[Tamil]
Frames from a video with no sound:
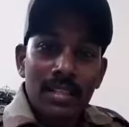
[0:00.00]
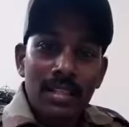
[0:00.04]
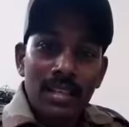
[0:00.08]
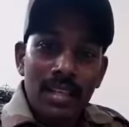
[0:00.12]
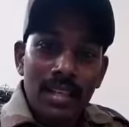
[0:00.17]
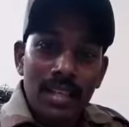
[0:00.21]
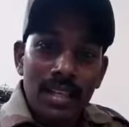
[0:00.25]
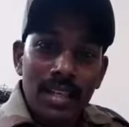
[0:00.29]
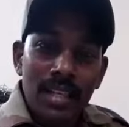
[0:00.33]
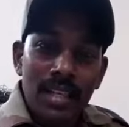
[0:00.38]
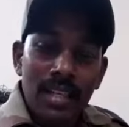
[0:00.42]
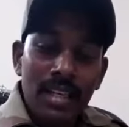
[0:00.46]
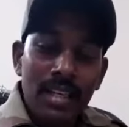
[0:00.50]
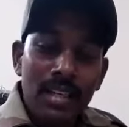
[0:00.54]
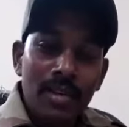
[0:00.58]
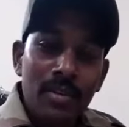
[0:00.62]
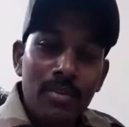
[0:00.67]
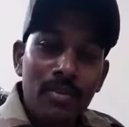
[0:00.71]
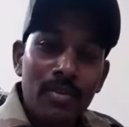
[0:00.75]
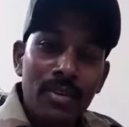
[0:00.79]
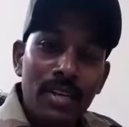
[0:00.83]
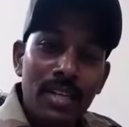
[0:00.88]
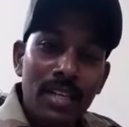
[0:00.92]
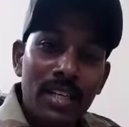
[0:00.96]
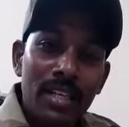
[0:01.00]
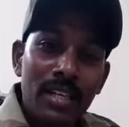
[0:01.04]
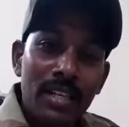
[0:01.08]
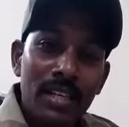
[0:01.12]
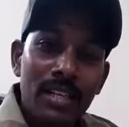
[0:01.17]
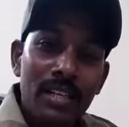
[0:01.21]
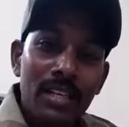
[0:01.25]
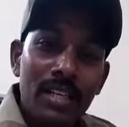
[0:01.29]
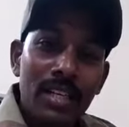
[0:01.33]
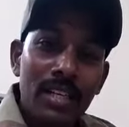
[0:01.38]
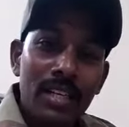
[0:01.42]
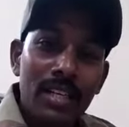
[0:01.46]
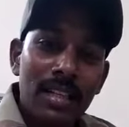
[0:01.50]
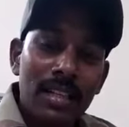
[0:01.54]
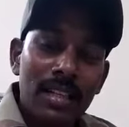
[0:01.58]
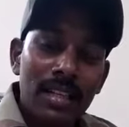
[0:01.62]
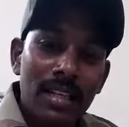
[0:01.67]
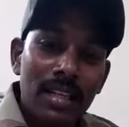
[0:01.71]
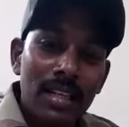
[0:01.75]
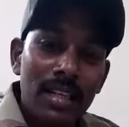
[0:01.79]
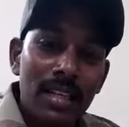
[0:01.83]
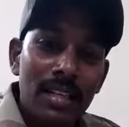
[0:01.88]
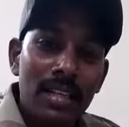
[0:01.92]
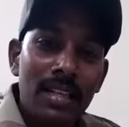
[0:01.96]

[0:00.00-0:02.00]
தனியாக உயிர் இழந்த எத்தனை